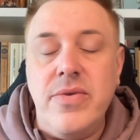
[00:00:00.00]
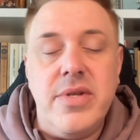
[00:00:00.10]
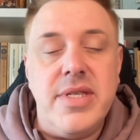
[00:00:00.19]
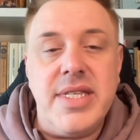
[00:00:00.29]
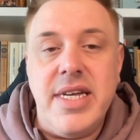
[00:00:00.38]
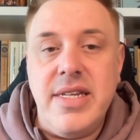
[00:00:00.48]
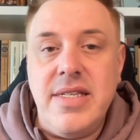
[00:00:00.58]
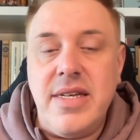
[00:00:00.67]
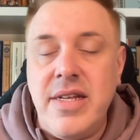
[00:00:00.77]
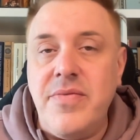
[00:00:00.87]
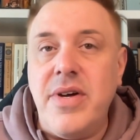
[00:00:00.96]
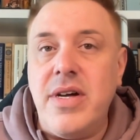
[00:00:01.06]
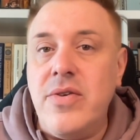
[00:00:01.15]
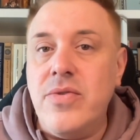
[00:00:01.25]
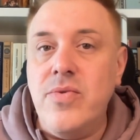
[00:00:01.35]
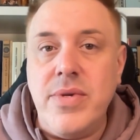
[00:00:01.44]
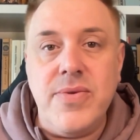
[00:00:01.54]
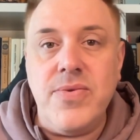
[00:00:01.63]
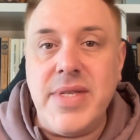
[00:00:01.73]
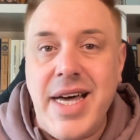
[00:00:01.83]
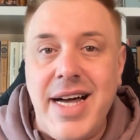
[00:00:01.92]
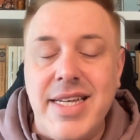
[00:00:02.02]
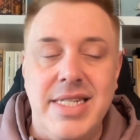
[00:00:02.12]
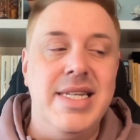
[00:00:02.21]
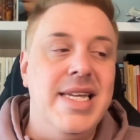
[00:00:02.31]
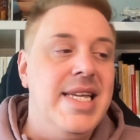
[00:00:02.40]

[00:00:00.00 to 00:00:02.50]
Und das kann ich einfach auch nur so sagen.